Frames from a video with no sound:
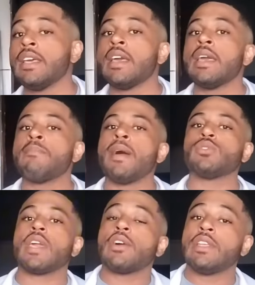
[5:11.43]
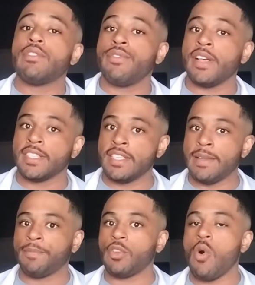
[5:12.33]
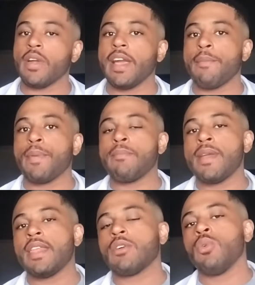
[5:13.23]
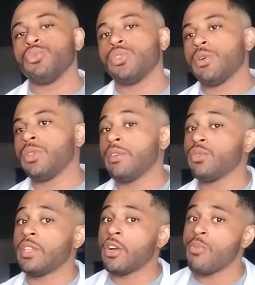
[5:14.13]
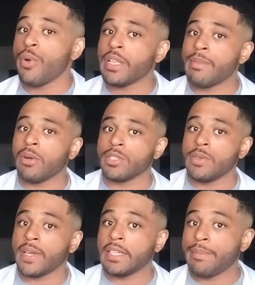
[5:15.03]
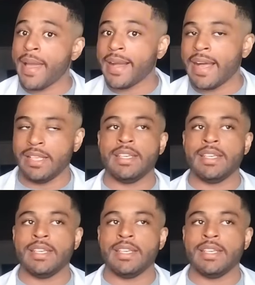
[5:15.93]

mas o que, que eu devo fazer? Qual é a primeira conduta que eu devo ter com o meu animalzinho aqui na minha casa?